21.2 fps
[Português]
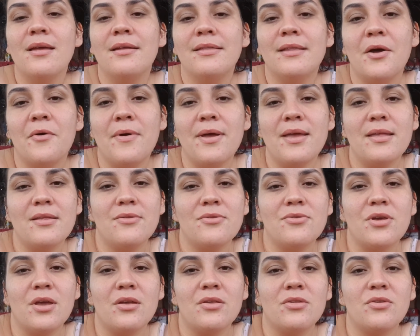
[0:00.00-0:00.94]
Então é
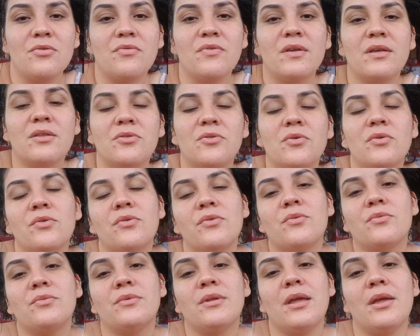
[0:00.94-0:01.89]
isso, gente. Fiquem
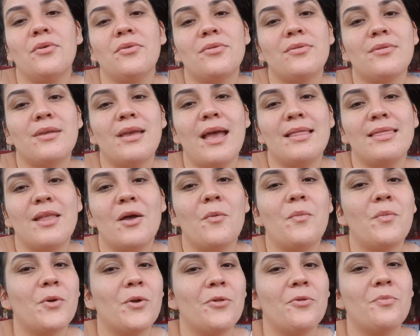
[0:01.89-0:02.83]
todos com Deus e até
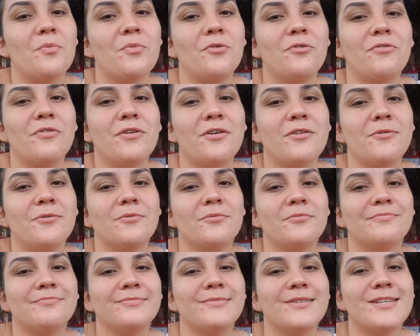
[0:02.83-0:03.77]
o próximo
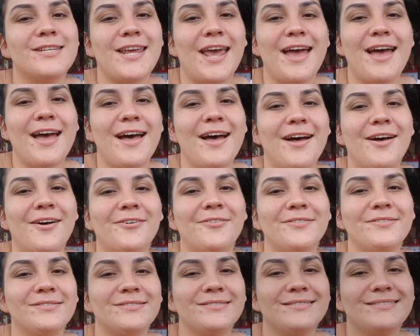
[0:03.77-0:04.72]
vídeo.
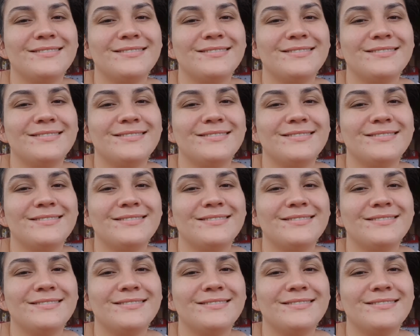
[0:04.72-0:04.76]
Tchau!